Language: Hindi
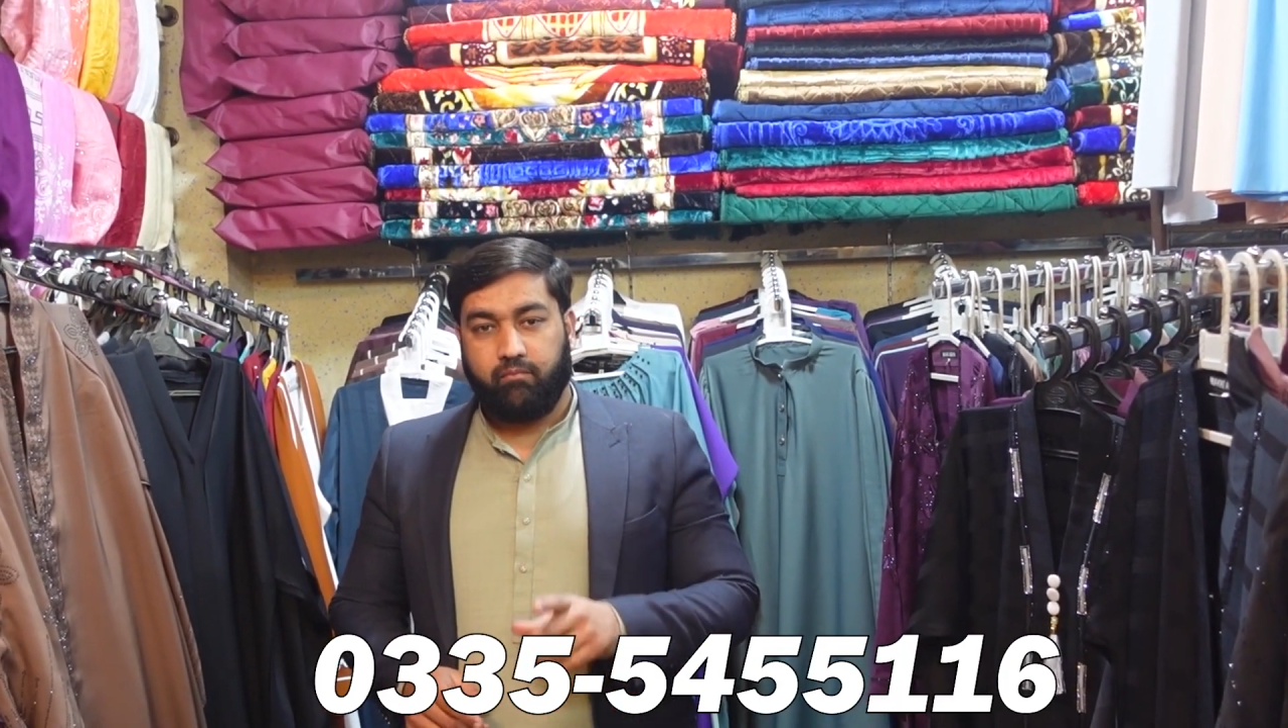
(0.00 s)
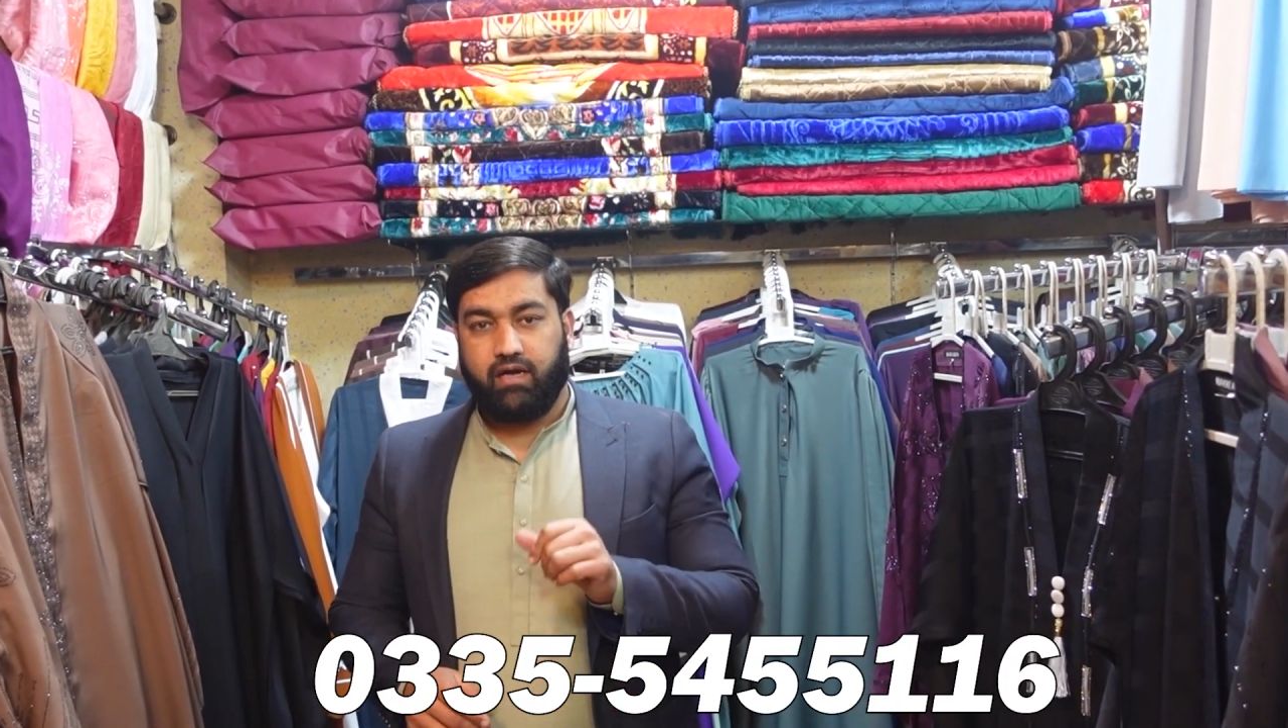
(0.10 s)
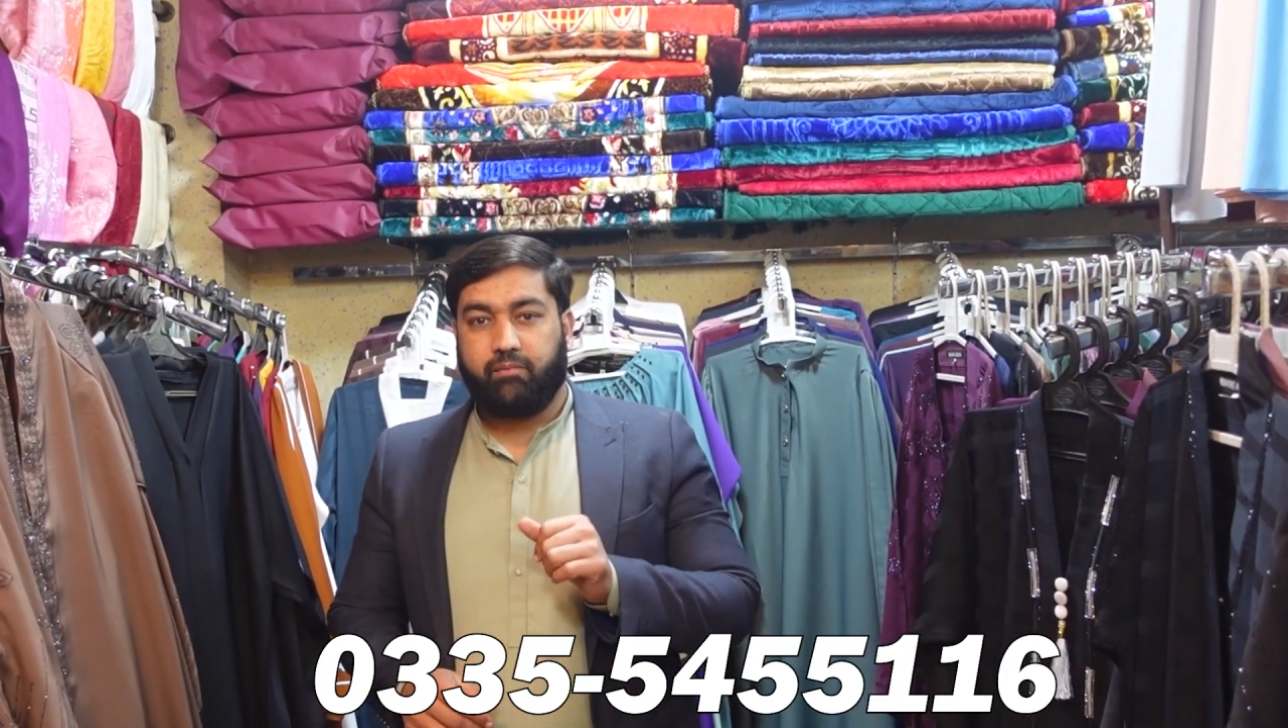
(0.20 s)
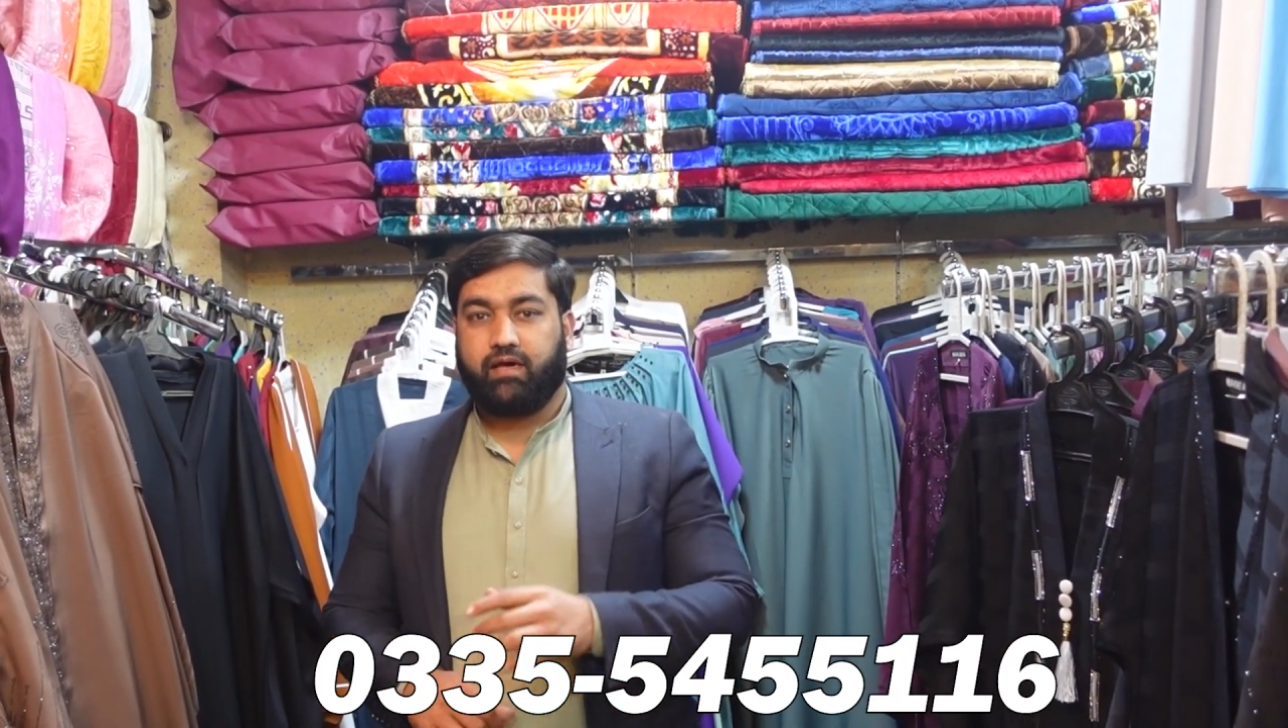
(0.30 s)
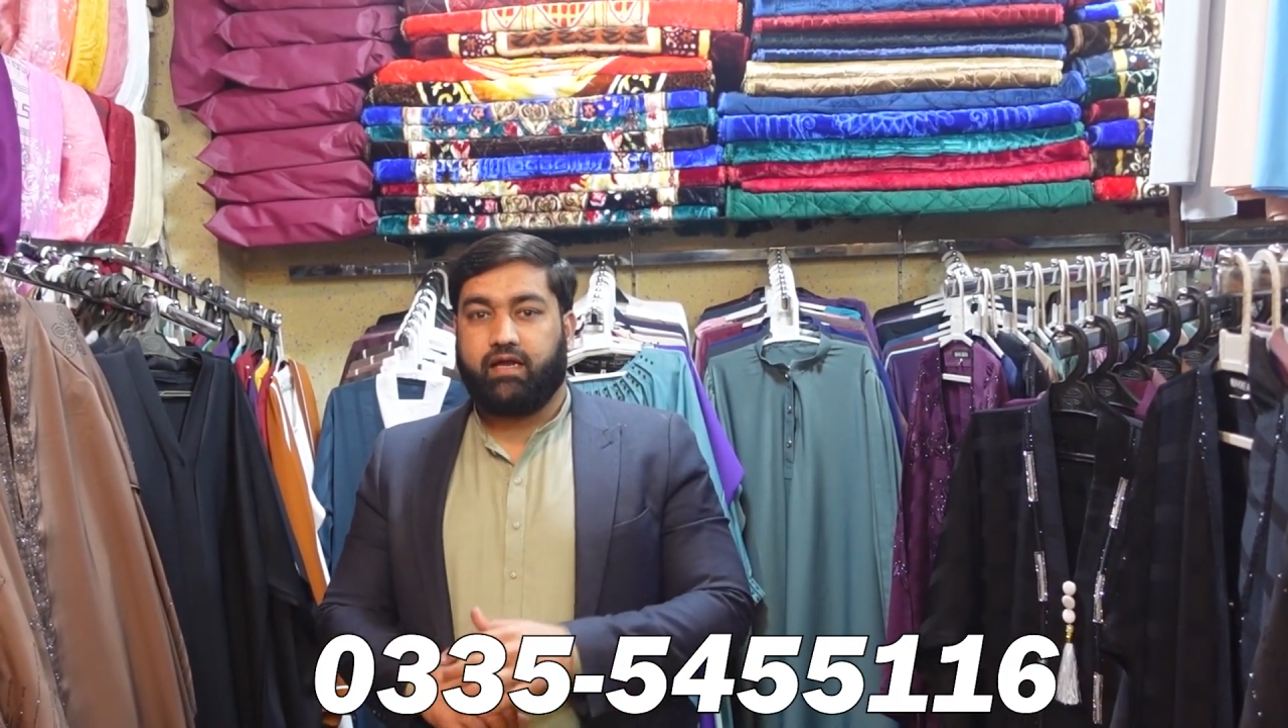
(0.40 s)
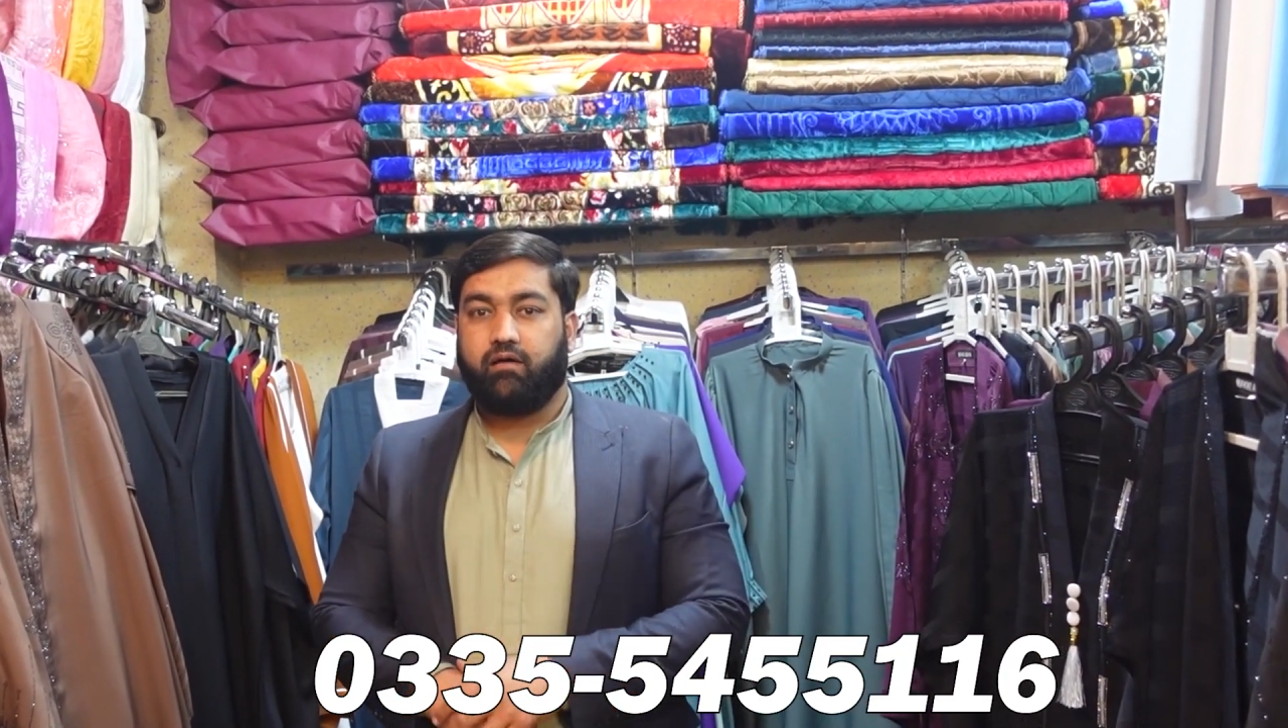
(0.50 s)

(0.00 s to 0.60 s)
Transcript: बड़ा प्यारा